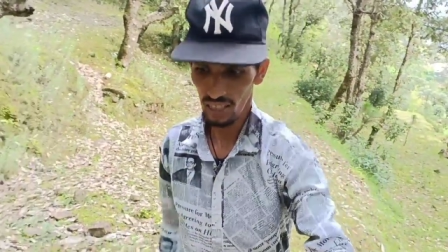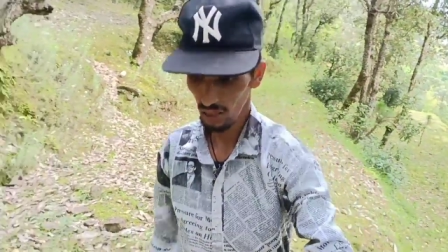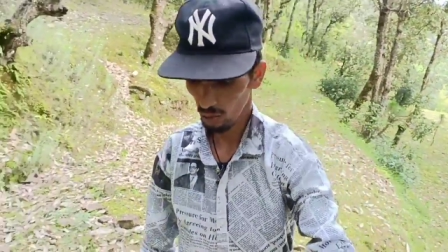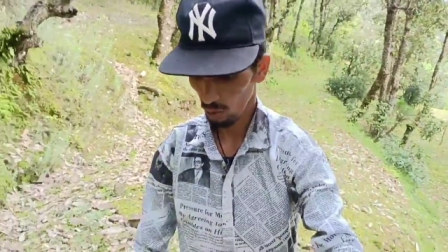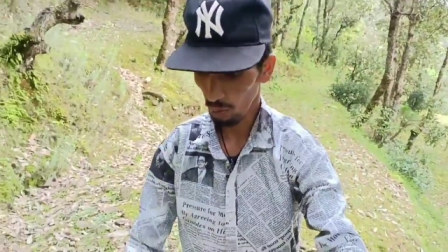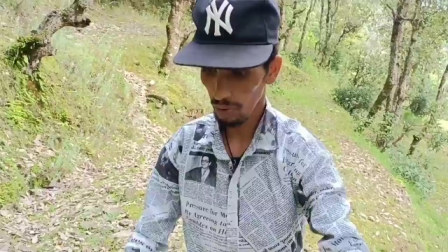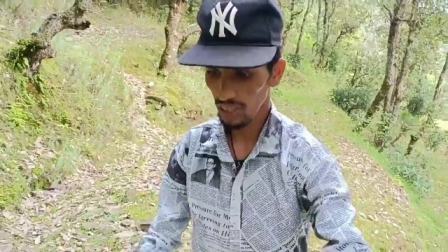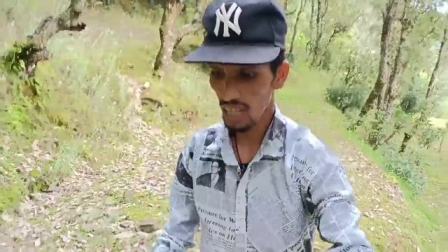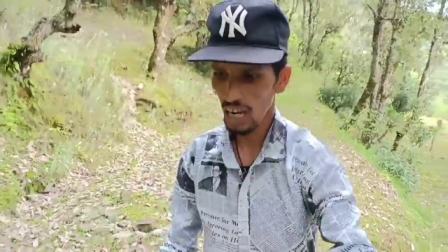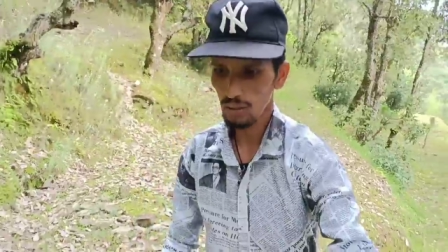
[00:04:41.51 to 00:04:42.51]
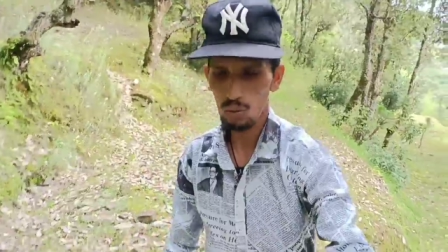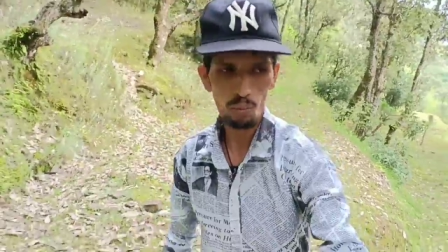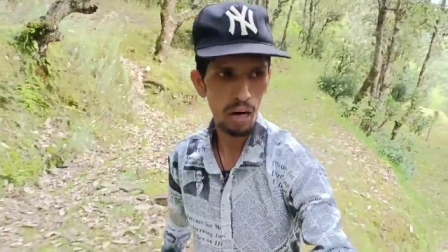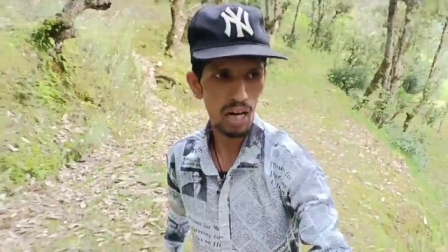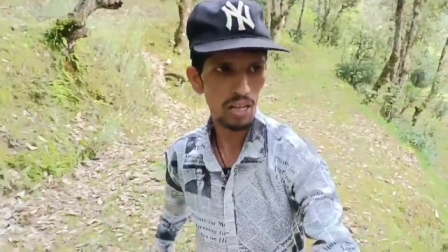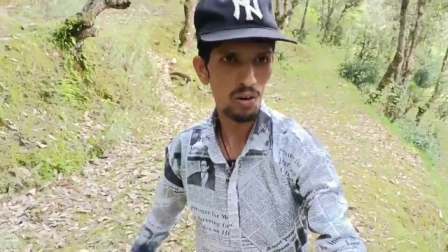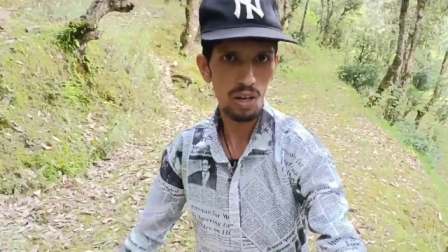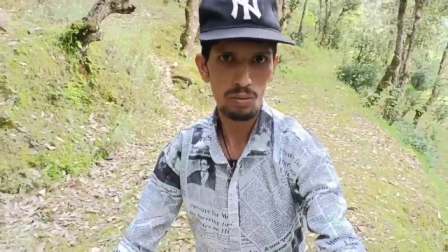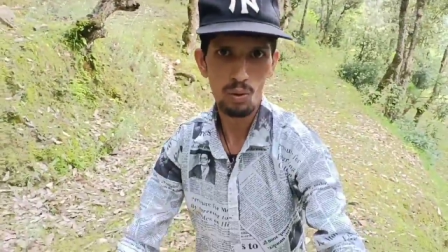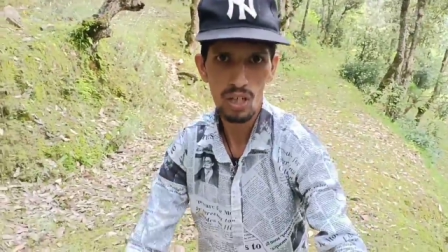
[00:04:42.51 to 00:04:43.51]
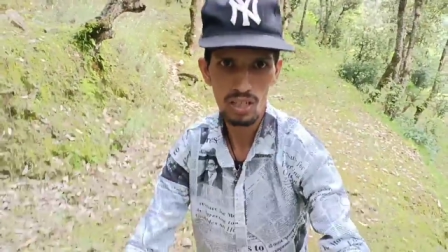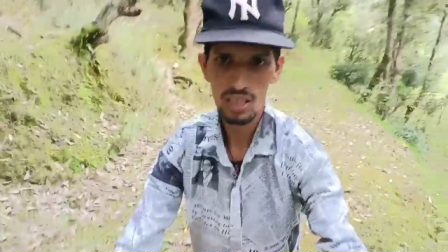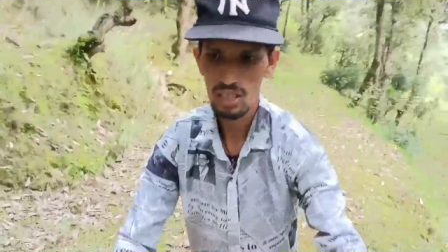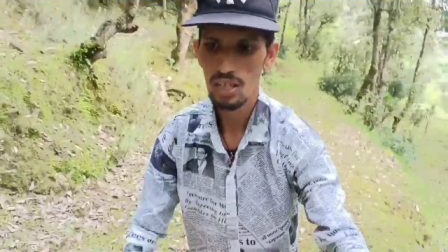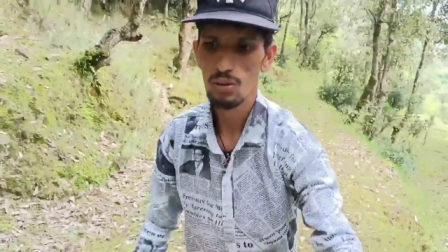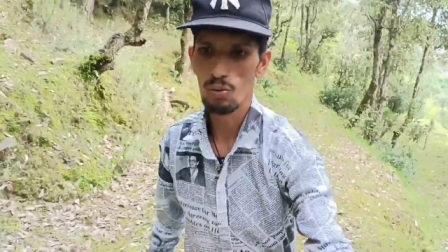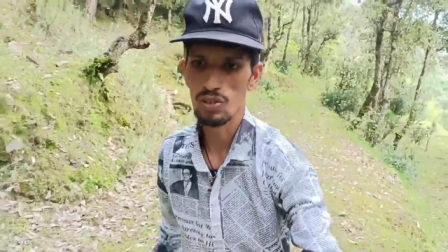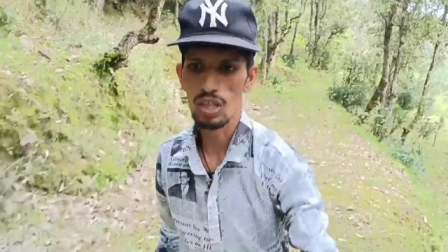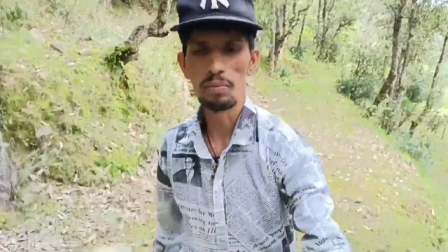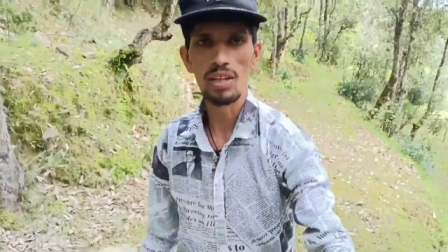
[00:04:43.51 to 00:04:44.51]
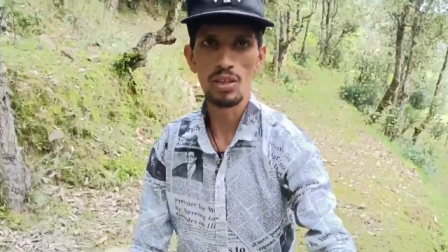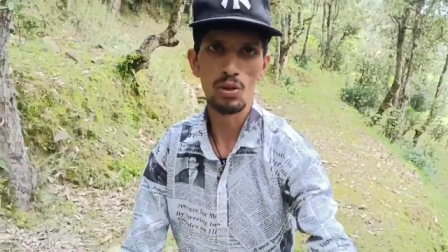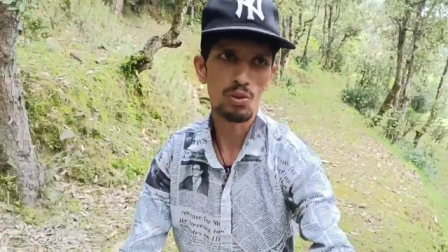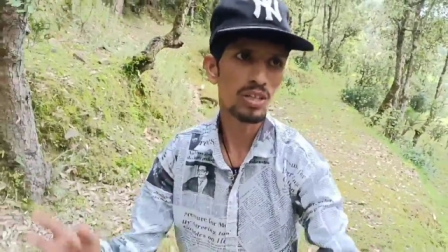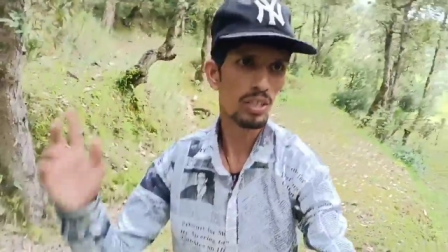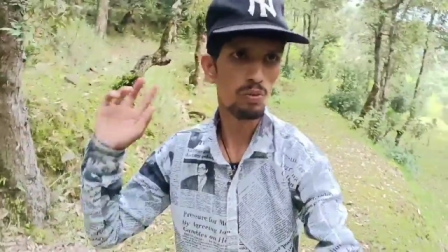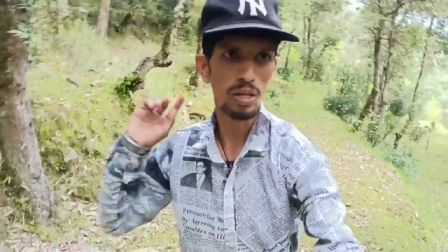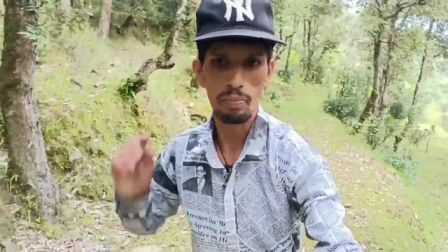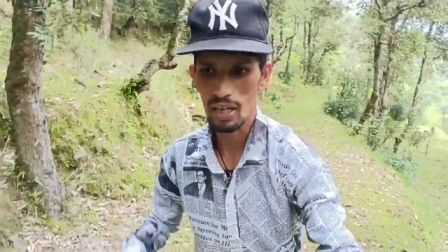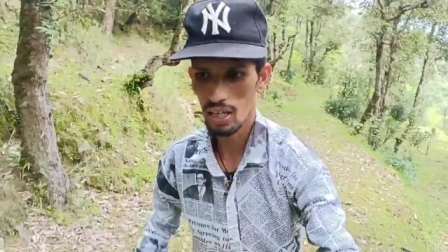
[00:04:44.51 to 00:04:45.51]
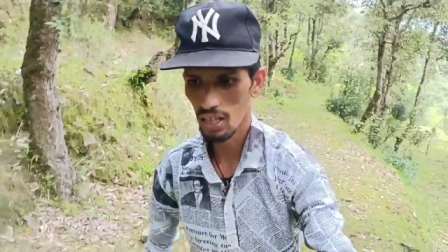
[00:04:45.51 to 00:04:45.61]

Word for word: तो बिगदा गोपाल और मोहित उनका मतलब तीनों का घर वहीं पे